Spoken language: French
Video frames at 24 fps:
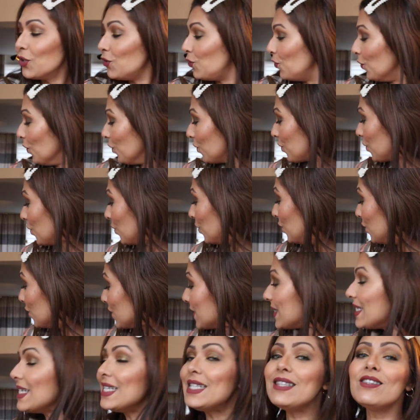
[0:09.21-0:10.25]
Donc
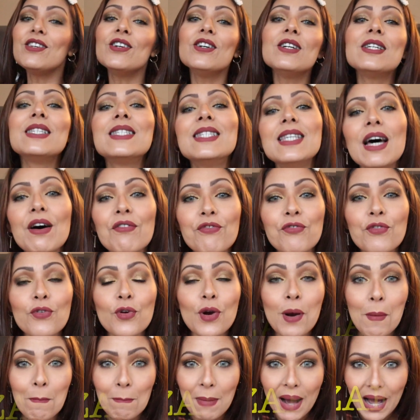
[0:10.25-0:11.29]
le site
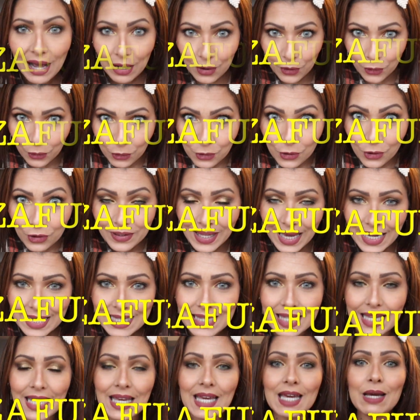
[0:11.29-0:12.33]
Zafoul m'a
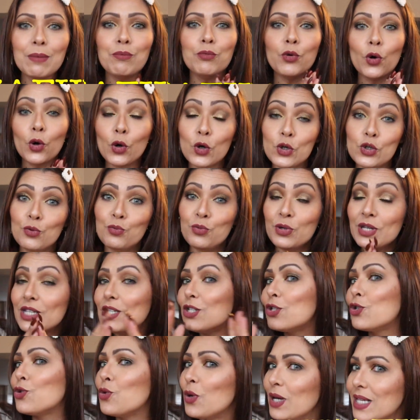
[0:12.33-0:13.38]
recontacté pour que je
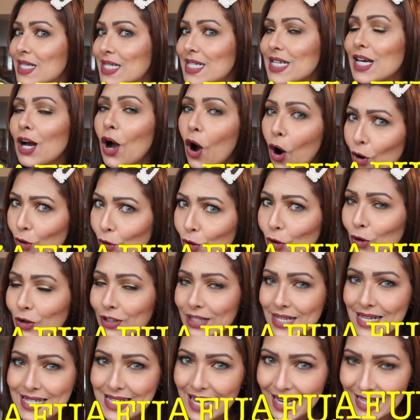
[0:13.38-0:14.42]
puisse choisir
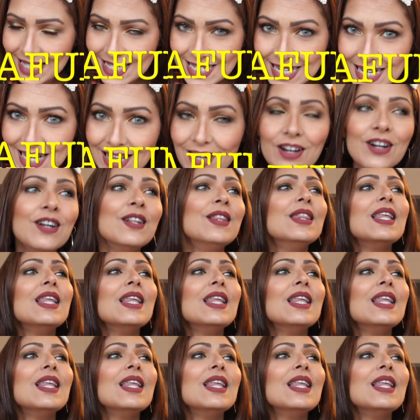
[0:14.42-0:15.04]
encore des articles.